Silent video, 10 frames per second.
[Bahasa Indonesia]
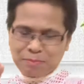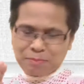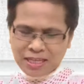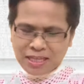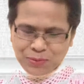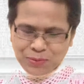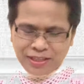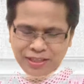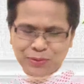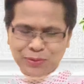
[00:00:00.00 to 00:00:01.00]
Pesan
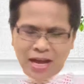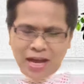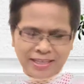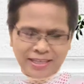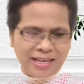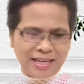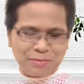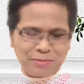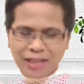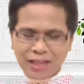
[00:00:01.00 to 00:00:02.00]
Tuhan itu ada di
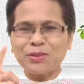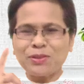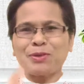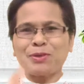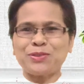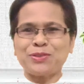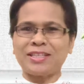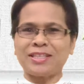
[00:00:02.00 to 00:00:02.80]
dalam 1 Timotius